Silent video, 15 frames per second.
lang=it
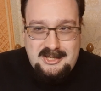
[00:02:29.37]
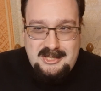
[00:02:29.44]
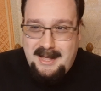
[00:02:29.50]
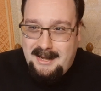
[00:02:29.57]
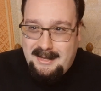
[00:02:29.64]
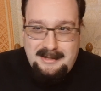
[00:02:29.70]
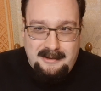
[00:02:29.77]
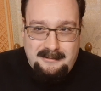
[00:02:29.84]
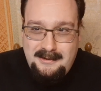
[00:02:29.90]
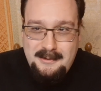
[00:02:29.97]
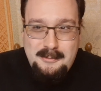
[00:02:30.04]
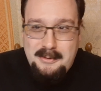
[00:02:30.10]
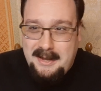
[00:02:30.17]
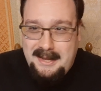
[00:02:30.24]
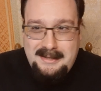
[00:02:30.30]
certe
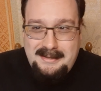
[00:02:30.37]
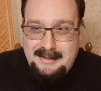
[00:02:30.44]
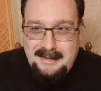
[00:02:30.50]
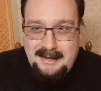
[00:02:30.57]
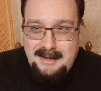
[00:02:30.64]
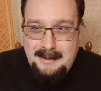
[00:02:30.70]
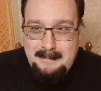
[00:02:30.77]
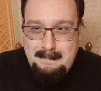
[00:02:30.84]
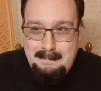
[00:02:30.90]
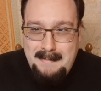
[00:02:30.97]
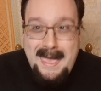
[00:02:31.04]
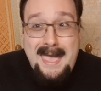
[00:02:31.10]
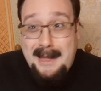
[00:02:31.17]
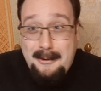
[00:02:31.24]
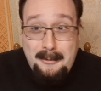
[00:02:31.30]
figurette,
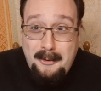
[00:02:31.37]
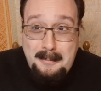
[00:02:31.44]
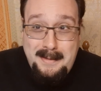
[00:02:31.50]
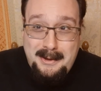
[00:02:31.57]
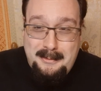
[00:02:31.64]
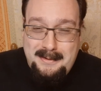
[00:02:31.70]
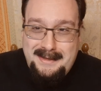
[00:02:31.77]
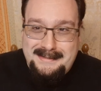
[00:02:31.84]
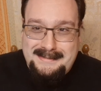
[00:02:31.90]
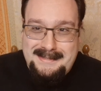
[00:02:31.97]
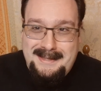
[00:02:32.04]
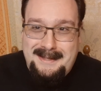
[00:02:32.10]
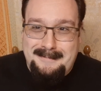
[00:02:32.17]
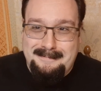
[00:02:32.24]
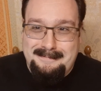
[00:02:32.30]
ecco come
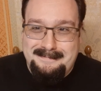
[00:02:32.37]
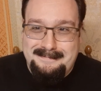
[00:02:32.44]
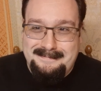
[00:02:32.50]
questa.